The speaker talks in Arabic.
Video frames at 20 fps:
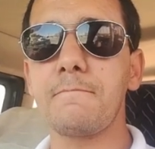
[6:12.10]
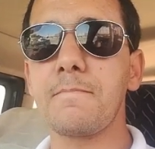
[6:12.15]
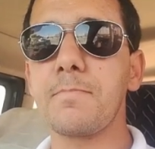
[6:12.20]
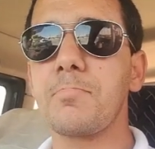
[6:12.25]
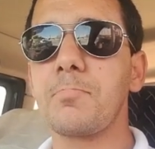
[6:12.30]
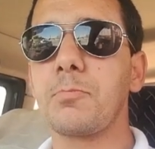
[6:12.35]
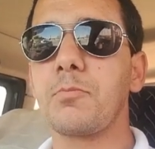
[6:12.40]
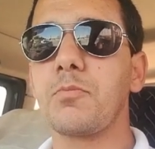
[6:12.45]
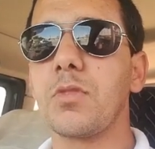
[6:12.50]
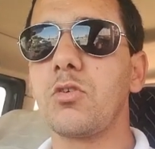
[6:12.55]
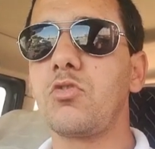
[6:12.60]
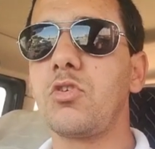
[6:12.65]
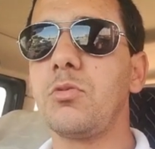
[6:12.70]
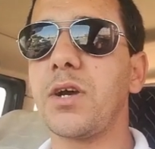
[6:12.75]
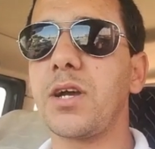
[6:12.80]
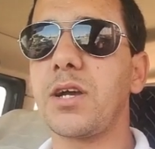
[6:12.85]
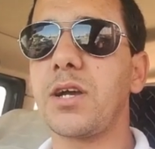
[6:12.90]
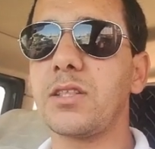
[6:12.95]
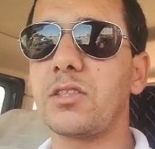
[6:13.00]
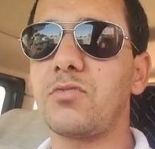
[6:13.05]
كما
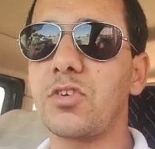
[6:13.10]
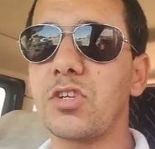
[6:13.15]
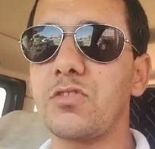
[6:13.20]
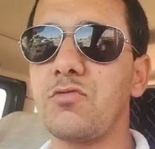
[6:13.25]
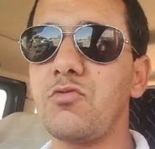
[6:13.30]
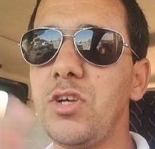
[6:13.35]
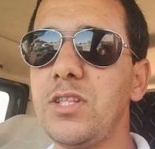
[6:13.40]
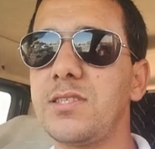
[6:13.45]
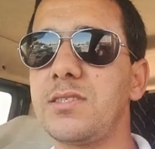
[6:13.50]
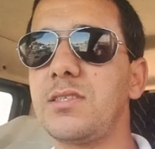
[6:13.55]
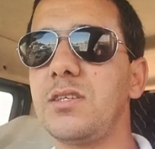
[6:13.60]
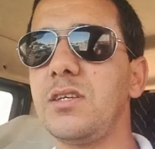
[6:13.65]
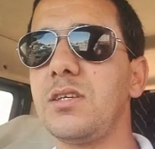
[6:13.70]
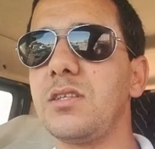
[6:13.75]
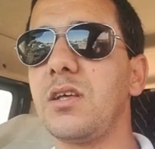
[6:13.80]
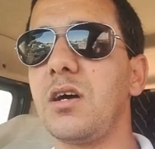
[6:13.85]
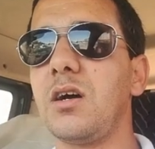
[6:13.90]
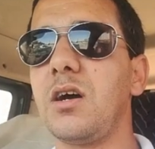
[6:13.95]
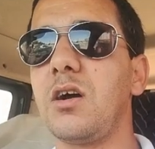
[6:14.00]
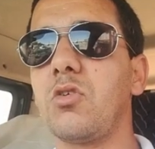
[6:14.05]
كنتفرج في واحد السيد
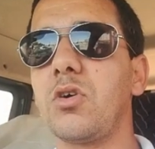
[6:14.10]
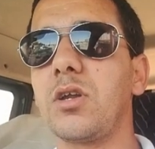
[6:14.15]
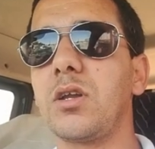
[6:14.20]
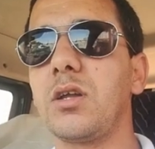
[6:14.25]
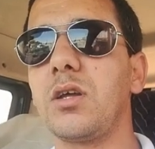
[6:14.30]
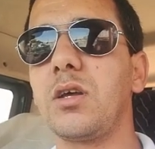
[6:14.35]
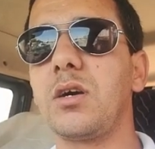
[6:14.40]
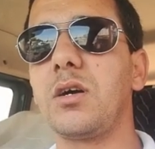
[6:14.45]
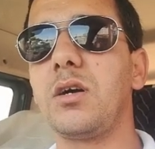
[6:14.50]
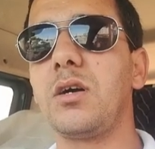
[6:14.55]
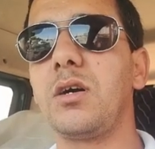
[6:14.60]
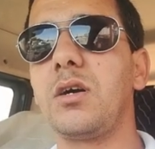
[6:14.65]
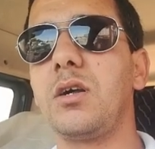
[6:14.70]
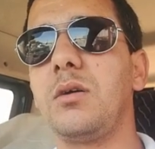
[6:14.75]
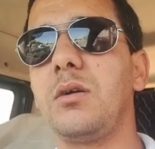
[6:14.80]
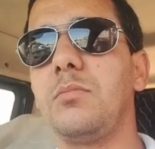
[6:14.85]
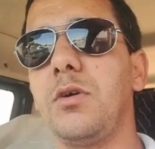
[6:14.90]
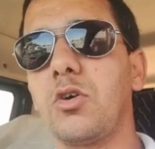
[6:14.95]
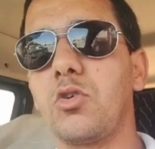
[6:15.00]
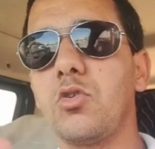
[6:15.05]
اخر آه،
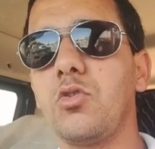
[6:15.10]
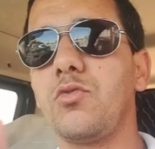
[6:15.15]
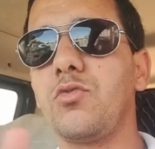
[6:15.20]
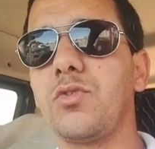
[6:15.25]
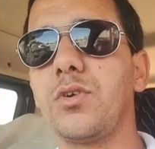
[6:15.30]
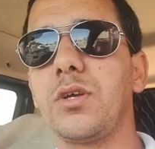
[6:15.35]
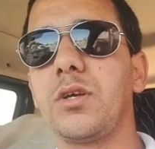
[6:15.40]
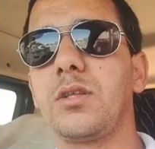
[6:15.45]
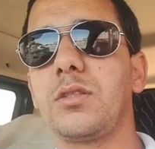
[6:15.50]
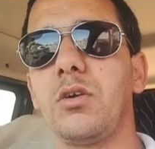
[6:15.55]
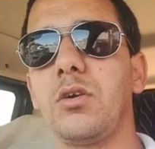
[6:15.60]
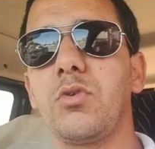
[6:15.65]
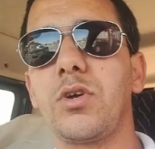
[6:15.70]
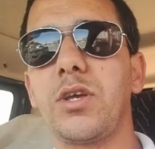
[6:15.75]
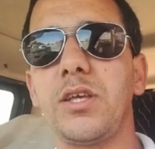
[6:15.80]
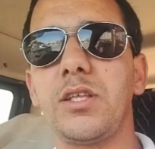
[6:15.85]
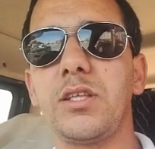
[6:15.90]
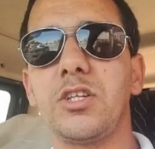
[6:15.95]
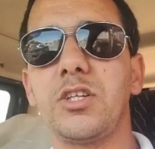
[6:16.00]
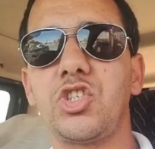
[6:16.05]
معروف حتى هو كيدير
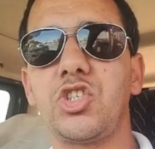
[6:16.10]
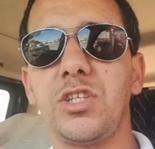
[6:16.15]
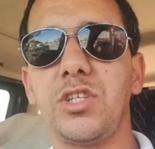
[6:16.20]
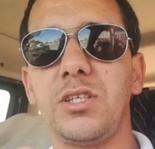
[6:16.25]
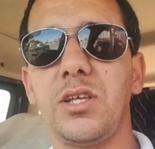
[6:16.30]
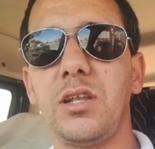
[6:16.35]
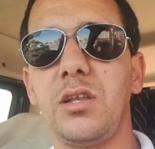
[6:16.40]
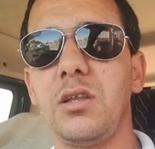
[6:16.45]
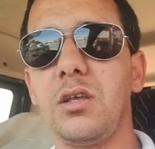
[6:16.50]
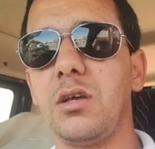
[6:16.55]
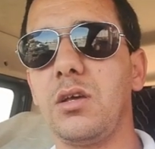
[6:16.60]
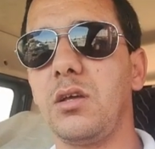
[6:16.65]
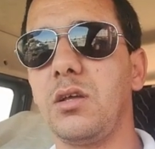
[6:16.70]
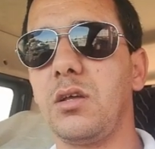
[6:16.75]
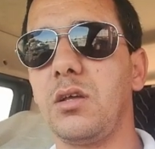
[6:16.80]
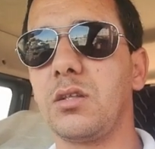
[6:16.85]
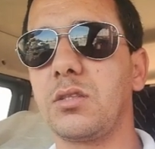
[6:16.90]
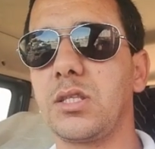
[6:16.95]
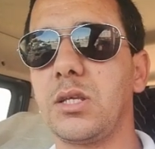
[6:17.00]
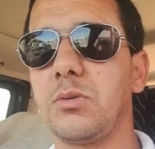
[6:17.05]
هادشي ديال
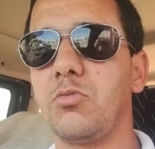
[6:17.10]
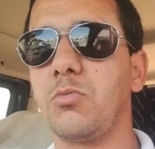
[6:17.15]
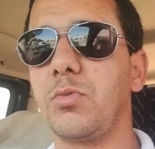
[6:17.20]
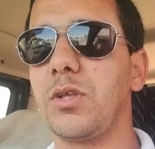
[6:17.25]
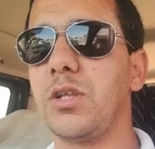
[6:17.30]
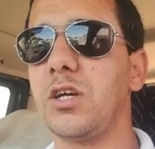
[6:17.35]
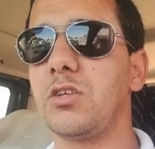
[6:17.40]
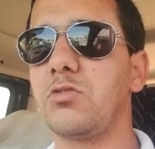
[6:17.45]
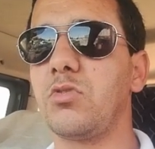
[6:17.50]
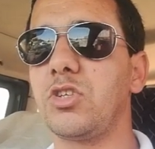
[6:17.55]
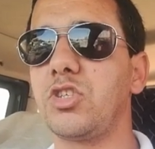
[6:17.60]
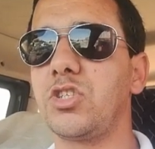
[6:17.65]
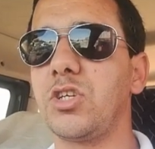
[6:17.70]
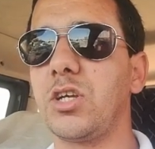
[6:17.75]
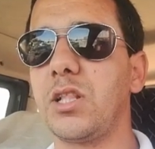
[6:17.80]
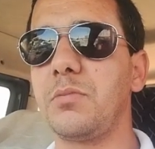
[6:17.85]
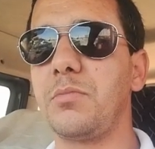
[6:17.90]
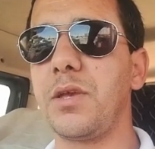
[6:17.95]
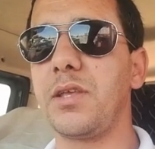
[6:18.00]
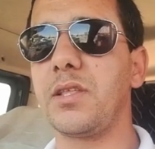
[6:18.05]
الطوموبيلات وهادشي هاد
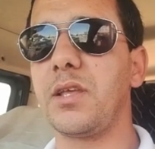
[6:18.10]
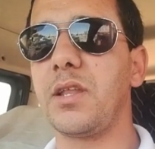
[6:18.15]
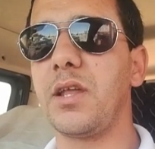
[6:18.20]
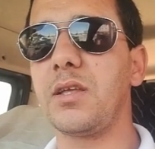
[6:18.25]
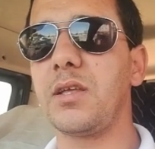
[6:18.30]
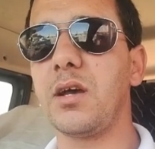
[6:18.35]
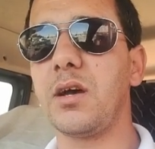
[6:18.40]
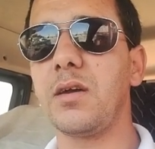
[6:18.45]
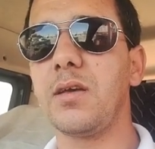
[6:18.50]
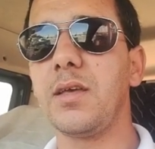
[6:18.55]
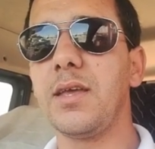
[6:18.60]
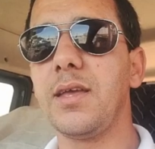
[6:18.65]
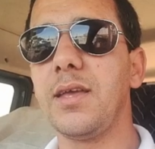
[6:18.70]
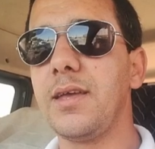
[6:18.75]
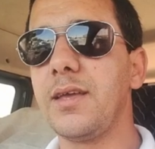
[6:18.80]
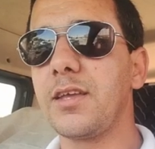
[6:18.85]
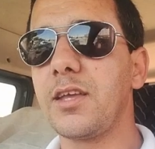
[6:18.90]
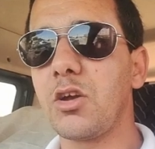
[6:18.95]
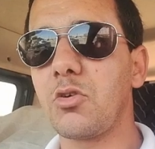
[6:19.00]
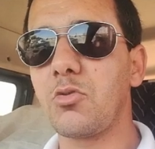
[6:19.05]
الميدان هذا
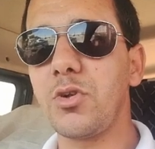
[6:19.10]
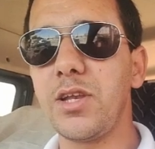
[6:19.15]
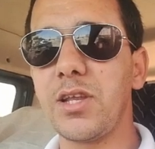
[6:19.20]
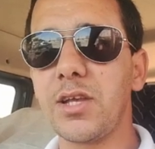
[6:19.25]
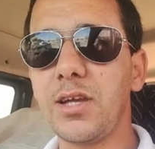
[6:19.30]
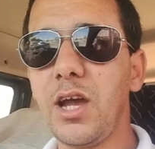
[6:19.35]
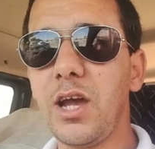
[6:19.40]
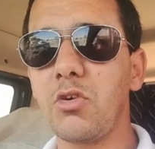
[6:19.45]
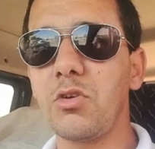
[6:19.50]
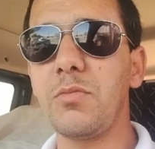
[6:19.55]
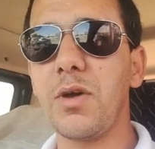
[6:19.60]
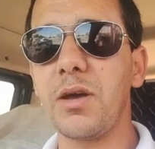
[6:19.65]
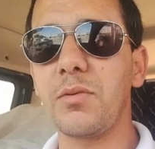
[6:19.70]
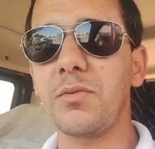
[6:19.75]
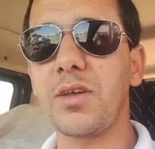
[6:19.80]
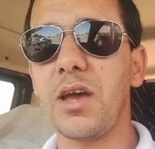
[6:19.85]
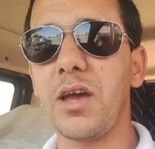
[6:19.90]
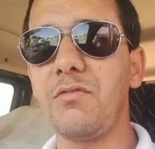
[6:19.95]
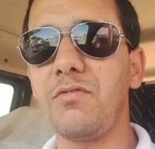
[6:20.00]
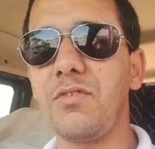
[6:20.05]
كيقول لك حول ما امكن
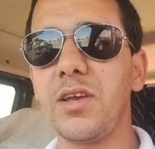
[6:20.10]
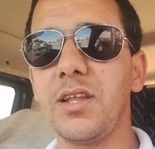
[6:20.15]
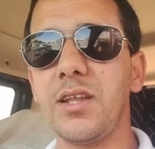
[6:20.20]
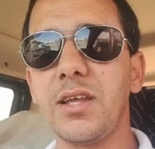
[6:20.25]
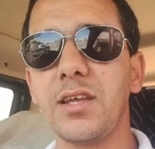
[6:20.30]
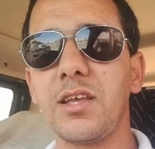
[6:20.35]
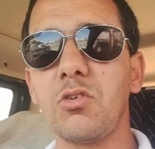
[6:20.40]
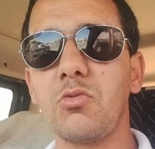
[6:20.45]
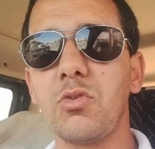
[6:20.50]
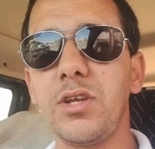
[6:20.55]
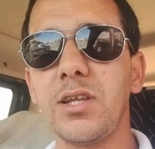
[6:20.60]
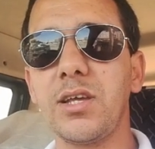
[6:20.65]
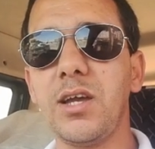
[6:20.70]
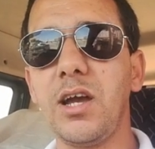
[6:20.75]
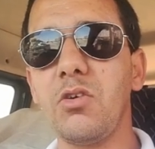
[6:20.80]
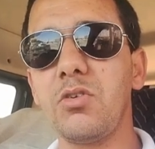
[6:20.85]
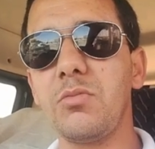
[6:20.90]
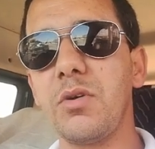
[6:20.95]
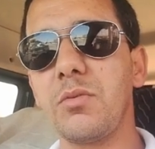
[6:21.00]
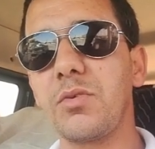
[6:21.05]
فعلا كيقول لك حول ما
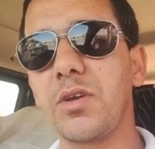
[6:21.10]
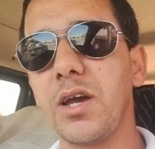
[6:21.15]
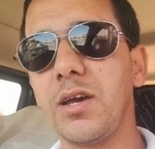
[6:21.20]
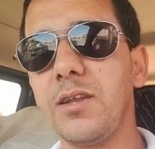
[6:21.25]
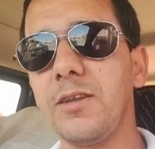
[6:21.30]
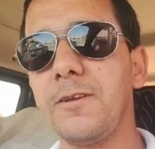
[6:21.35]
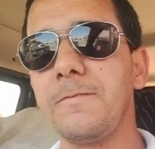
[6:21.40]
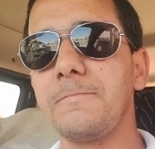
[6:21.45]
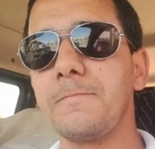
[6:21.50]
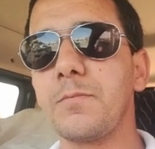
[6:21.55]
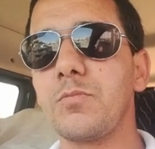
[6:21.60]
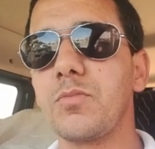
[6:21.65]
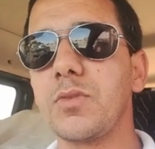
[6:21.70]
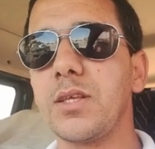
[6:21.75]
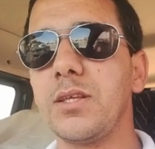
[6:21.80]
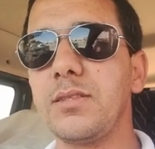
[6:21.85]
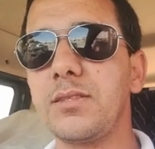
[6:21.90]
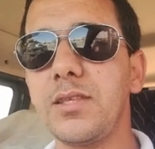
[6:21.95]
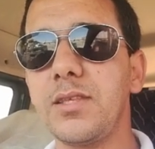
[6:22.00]
امكن انت